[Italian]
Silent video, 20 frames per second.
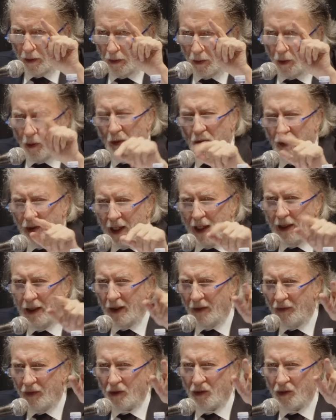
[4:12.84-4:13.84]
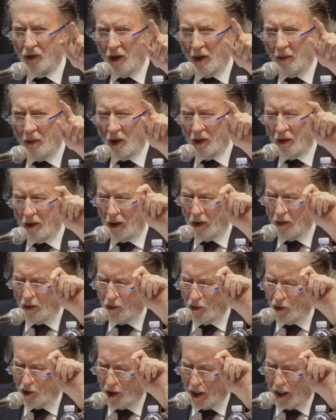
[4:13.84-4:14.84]
nonostante fosse una morte
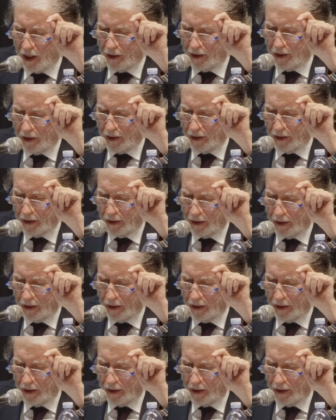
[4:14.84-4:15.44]
annunciata,